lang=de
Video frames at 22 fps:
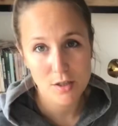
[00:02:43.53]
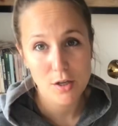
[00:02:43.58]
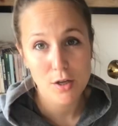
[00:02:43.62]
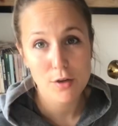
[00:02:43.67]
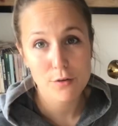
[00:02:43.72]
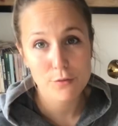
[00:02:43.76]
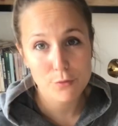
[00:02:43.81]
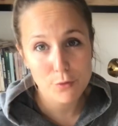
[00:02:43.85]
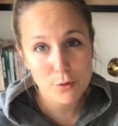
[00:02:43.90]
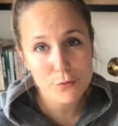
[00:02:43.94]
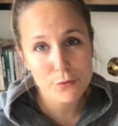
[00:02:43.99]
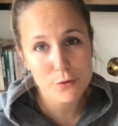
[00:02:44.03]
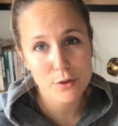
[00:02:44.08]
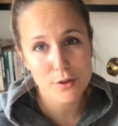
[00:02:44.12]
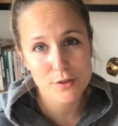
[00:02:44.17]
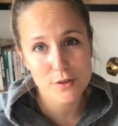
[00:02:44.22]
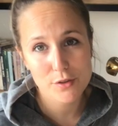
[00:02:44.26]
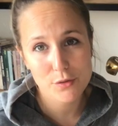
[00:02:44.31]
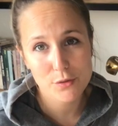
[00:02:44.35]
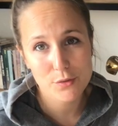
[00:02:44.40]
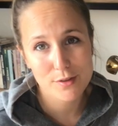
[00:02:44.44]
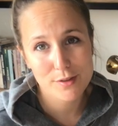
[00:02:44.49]
Vorfreude
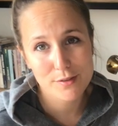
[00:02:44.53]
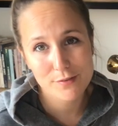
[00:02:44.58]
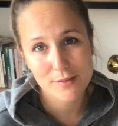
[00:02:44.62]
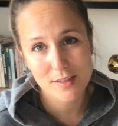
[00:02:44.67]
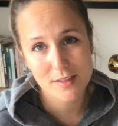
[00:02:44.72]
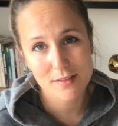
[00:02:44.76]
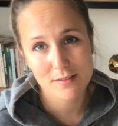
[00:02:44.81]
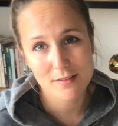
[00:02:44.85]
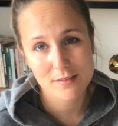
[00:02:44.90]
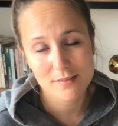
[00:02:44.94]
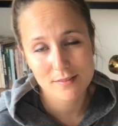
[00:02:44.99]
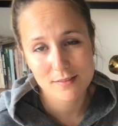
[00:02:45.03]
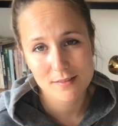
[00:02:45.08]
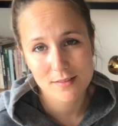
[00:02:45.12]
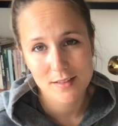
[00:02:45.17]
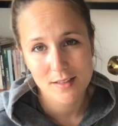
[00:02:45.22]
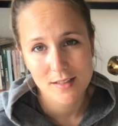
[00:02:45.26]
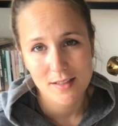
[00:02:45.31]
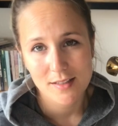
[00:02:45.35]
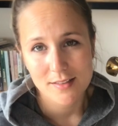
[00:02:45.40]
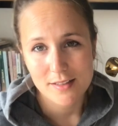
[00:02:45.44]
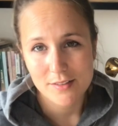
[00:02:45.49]
zu entwickeln,
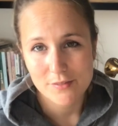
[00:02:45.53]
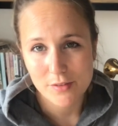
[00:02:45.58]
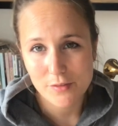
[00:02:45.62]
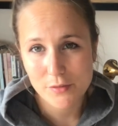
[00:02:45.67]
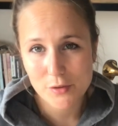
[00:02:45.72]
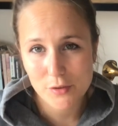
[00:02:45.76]
denn wenn wir